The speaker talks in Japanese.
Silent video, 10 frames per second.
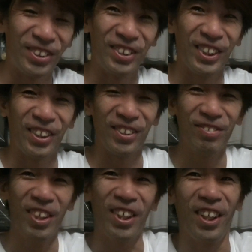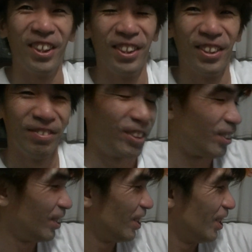い過ぎだけどまあ
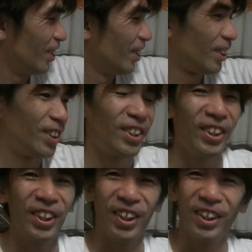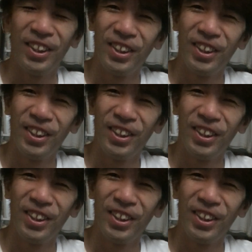別に着てて